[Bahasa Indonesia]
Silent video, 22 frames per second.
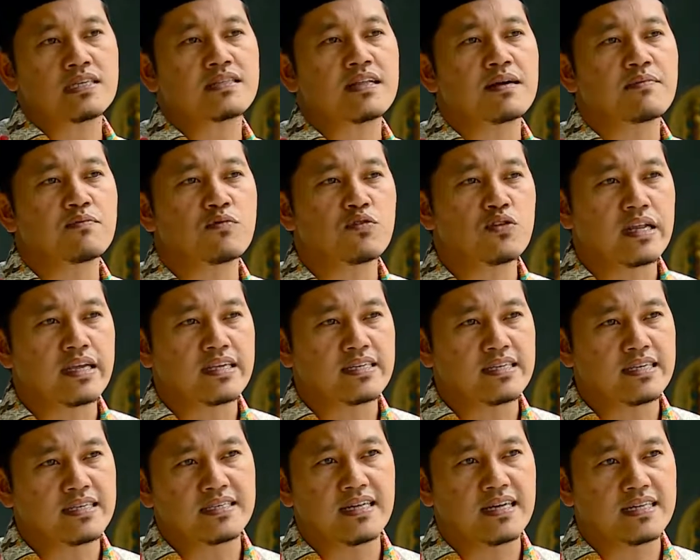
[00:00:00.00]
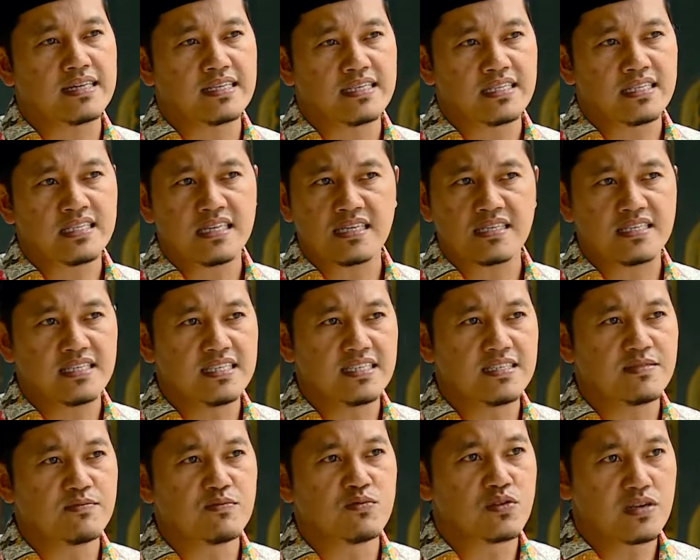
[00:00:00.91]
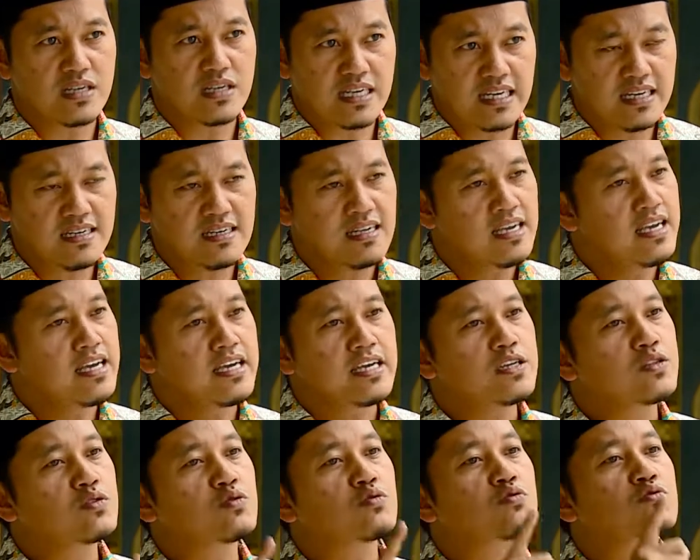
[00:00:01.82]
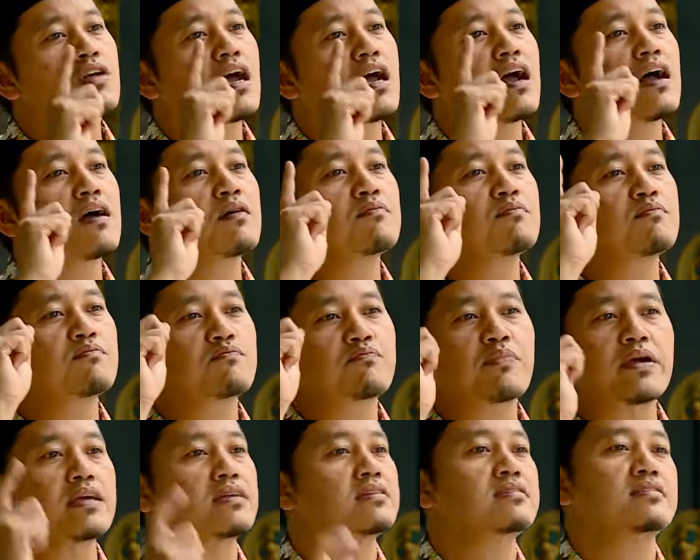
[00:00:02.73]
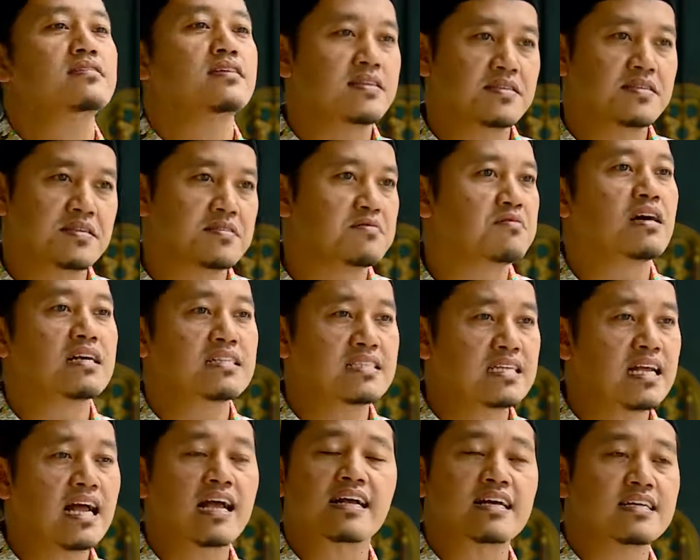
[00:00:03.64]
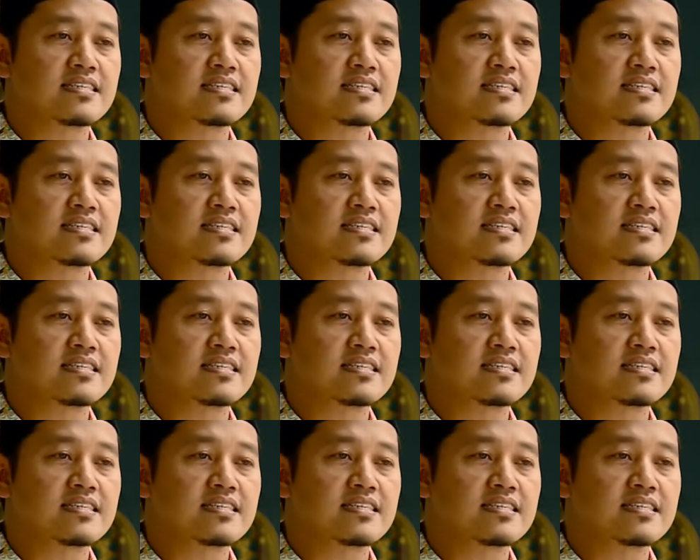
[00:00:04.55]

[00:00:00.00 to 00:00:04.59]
kita mulainya dari sedini mungkin itu sampai dia dewasa